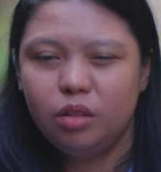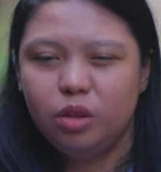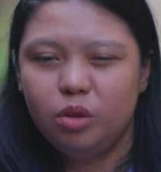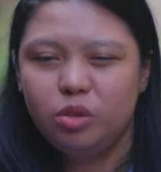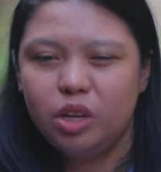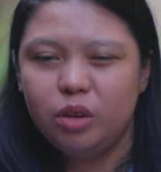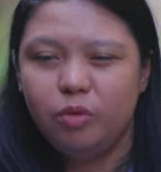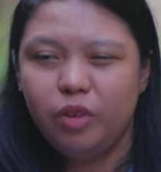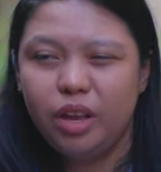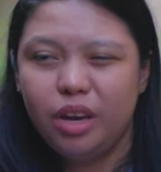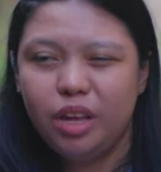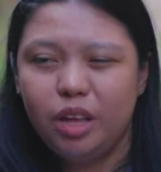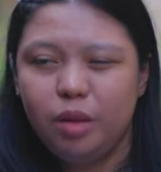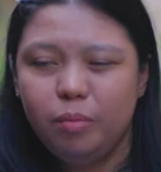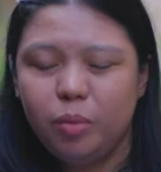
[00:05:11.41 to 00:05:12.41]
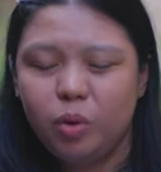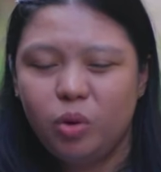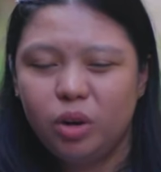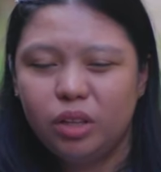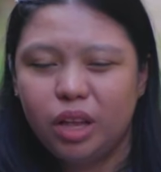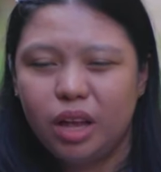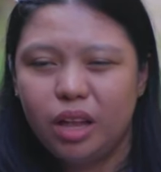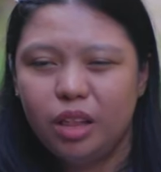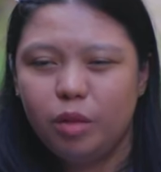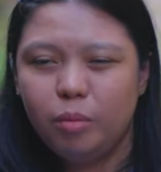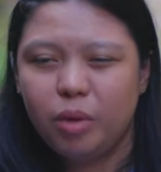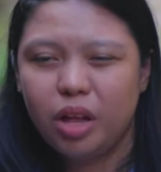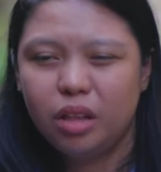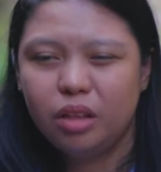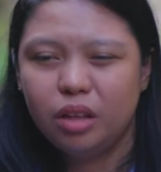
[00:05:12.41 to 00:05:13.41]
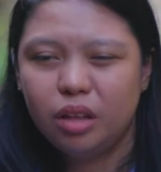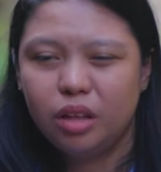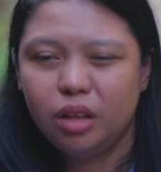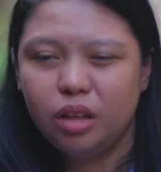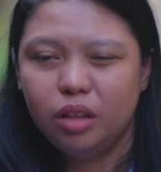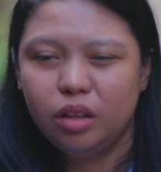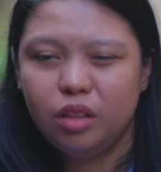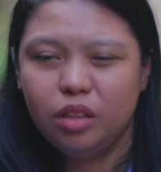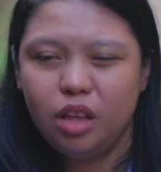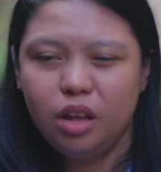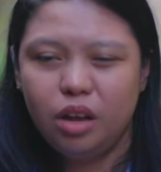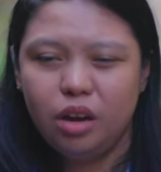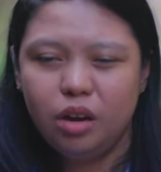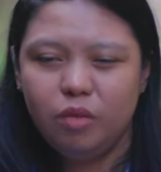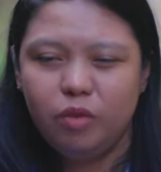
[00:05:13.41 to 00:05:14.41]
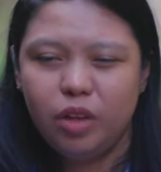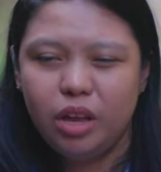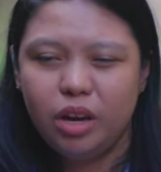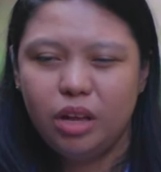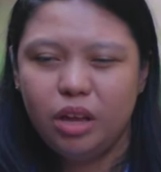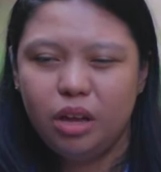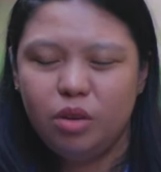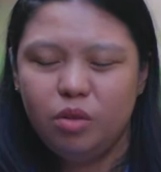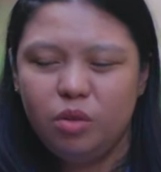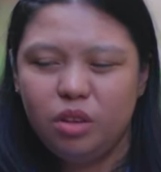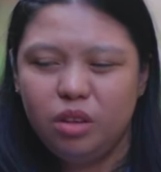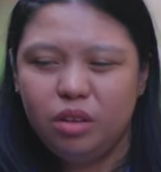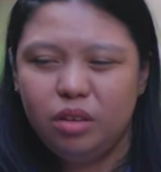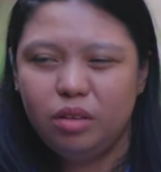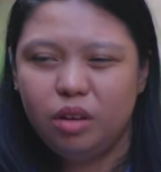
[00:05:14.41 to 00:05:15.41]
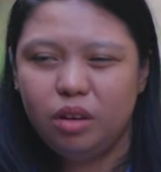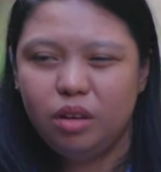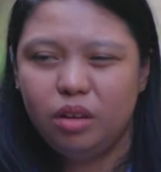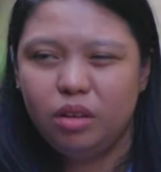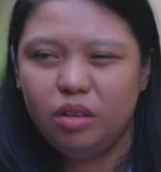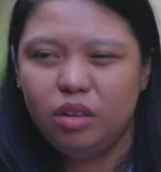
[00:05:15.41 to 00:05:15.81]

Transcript: those are very important but they are very ano eh, uh,